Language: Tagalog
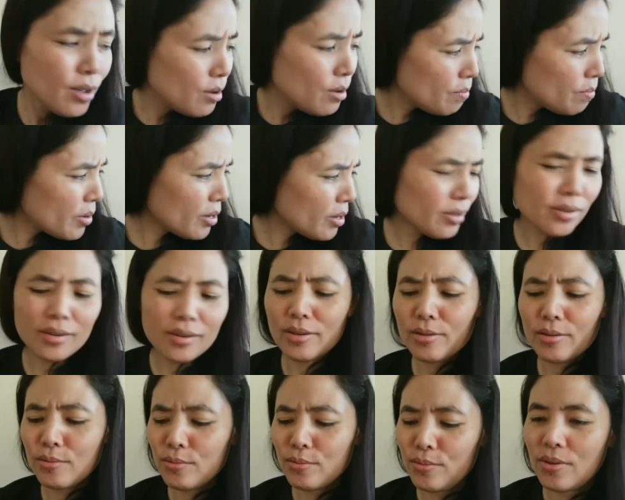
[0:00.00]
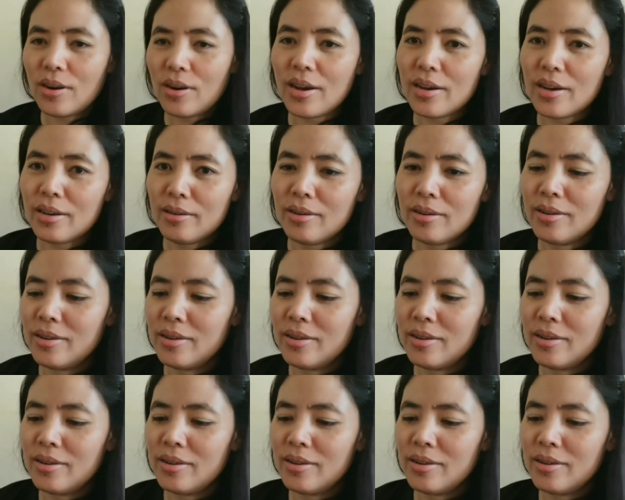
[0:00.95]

Bakit ganitong kulay?